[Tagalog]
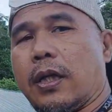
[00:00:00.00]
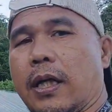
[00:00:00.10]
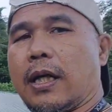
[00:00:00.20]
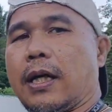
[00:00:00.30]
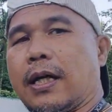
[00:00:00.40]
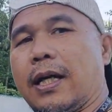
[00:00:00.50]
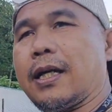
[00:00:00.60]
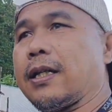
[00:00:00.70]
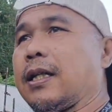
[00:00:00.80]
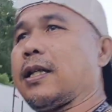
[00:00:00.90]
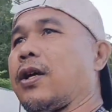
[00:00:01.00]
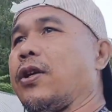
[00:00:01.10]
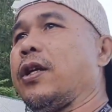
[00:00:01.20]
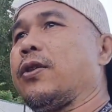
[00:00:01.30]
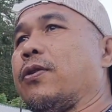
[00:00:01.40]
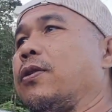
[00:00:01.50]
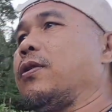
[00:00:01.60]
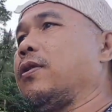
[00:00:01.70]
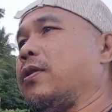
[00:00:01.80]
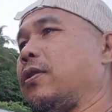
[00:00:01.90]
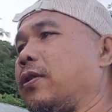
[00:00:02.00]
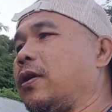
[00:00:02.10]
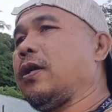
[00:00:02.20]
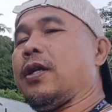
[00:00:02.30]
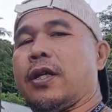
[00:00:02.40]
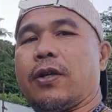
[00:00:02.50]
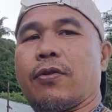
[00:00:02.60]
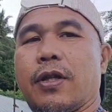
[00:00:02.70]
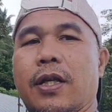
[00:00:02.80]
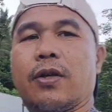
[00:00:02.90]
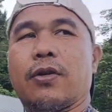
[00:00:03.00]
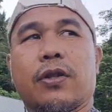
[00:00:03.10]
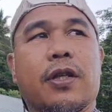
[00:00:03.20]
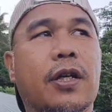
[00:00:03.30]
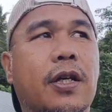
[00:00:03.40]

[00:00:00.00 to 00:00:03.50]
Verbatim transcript: ayan lakad-lakad lang tayo dito ikot-ikot